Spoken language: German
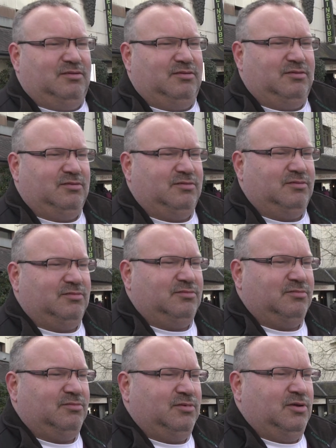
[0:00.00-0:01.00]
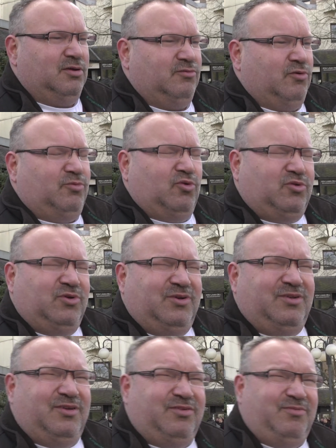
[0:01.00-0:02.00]
erzählen, dann tut mir das weh. Wieso Und so tut
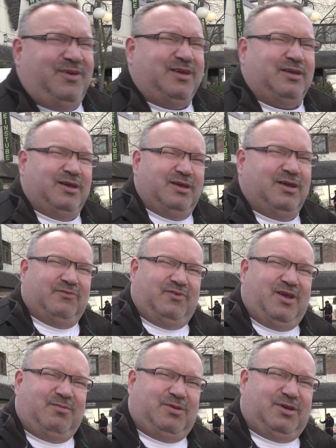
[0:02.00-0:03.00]
Ihnen das weh. Ja, wir haben